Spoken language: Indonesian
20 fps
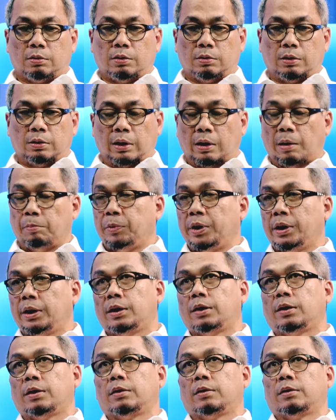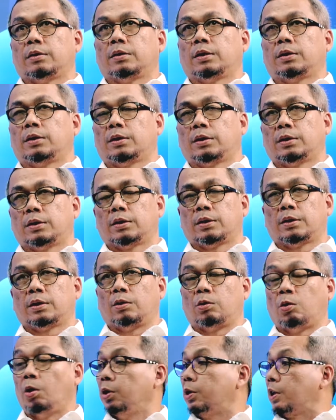Kami e,
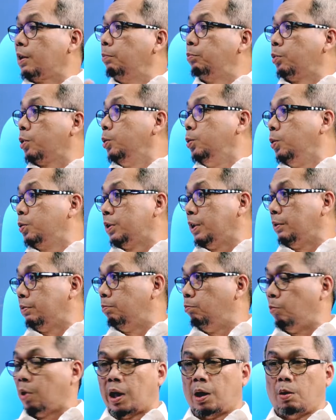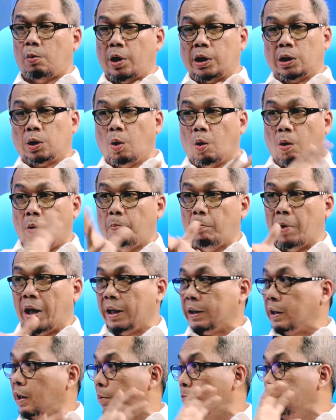kontraproduktif melawan
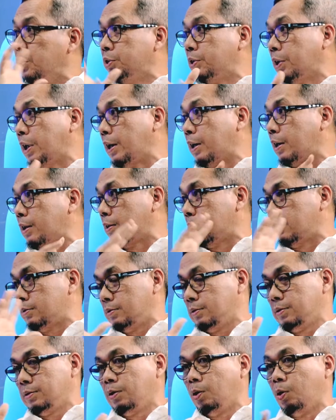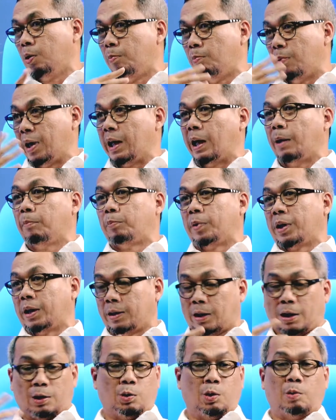gelombang yang besar. Hmm, hmm. Gelombang apa?
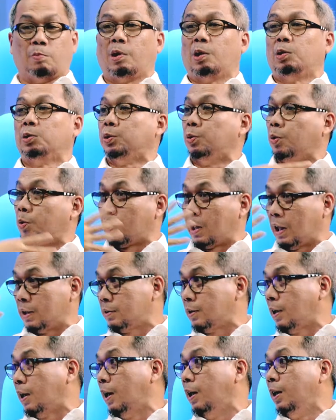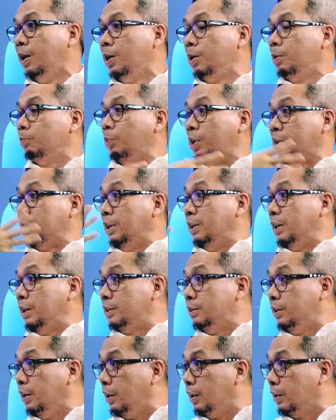Ya gelombang unjuk rasa
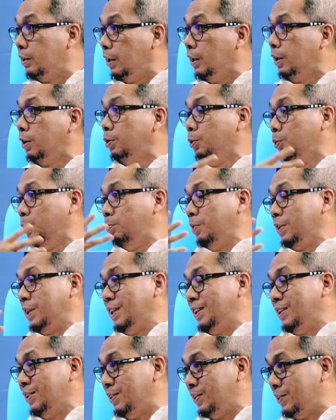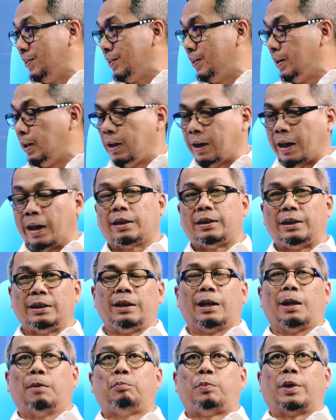berjilid-jilid itu begitu loh.
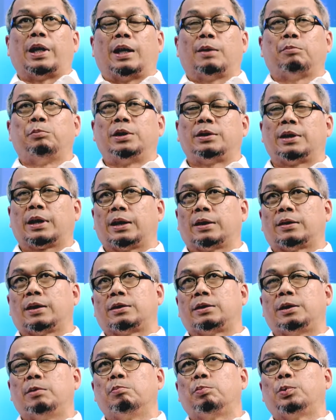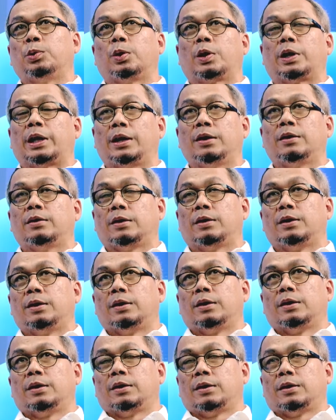Artinya apa? Bisa kita simpulkan
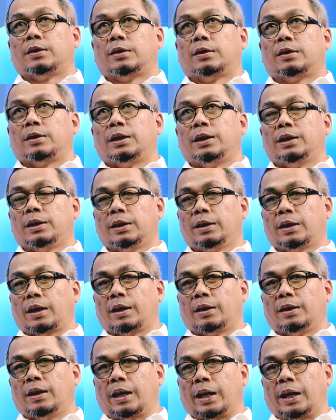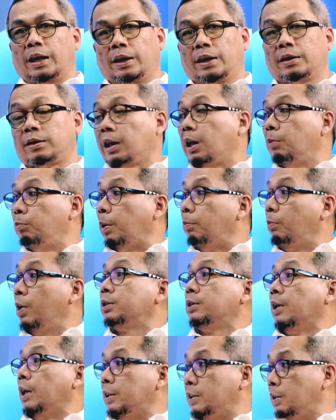ini ada elit yang memang
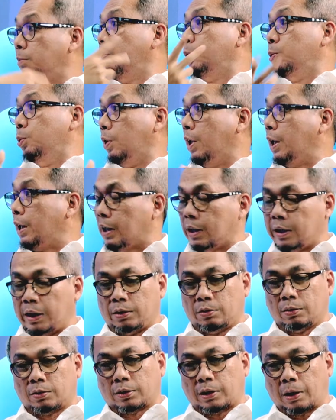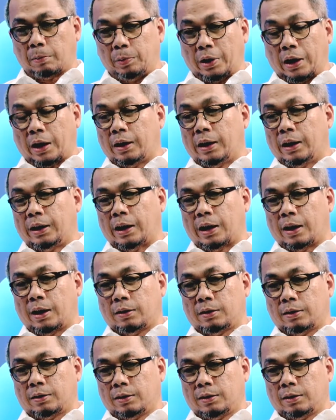sengaja menggunakan itu tetapi ada yang